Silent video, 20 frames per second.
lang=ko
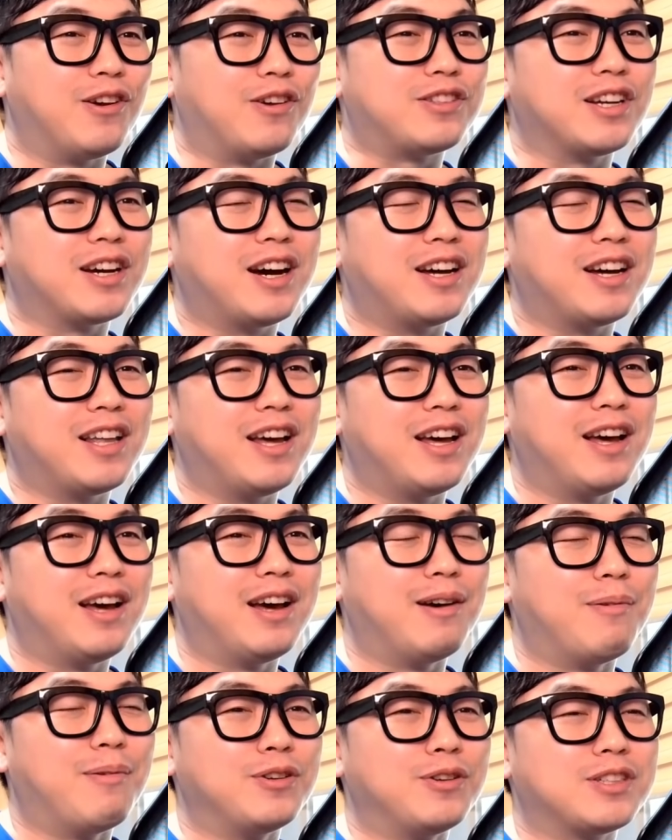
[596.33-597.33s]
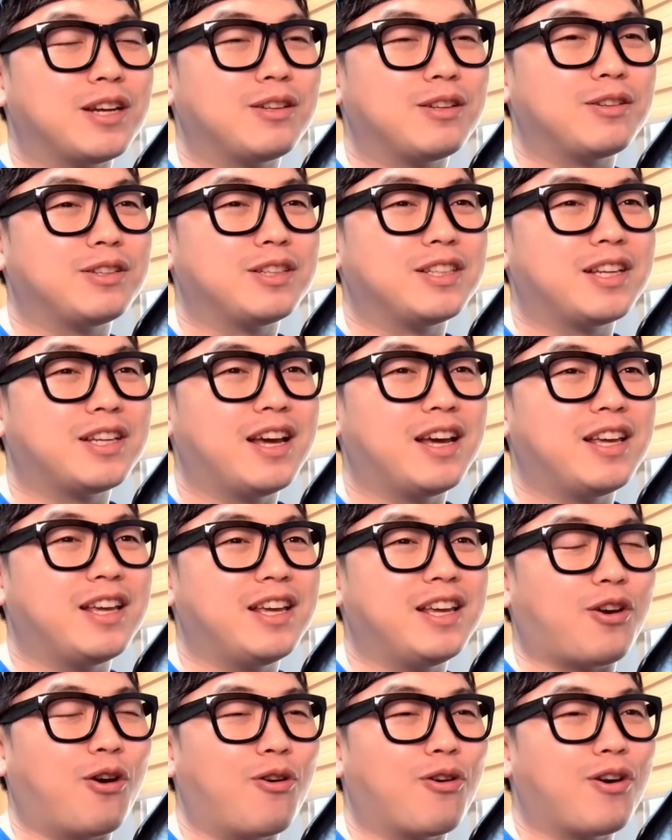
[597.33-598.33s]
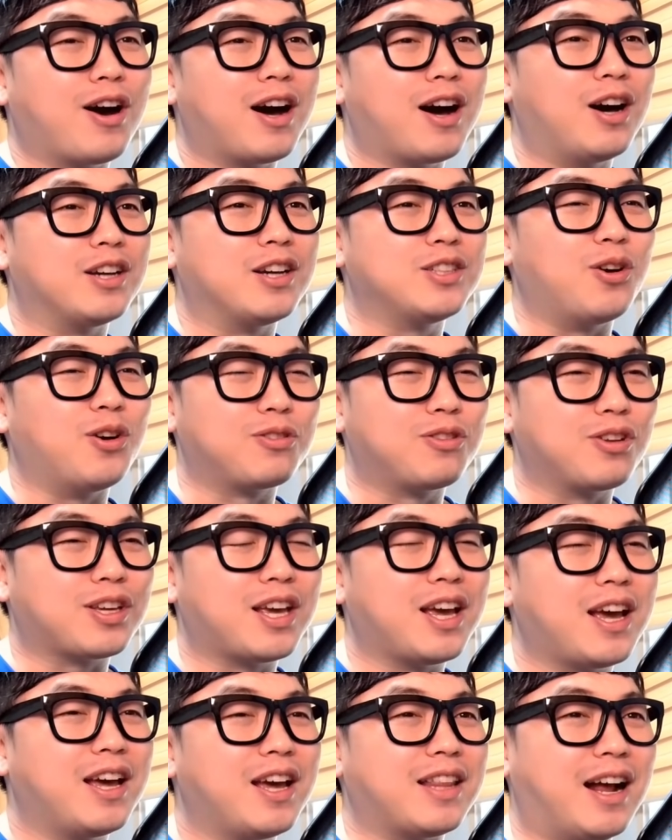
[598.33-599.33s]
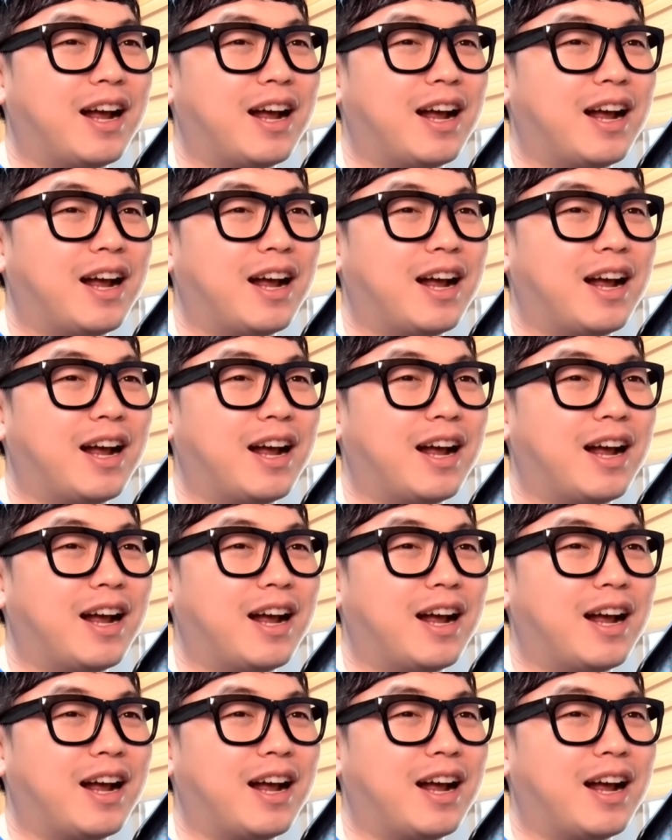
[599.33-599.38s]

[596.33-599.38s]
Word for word: 여튼간에 뭐 이제 이게 이 결과가 이제 어떻게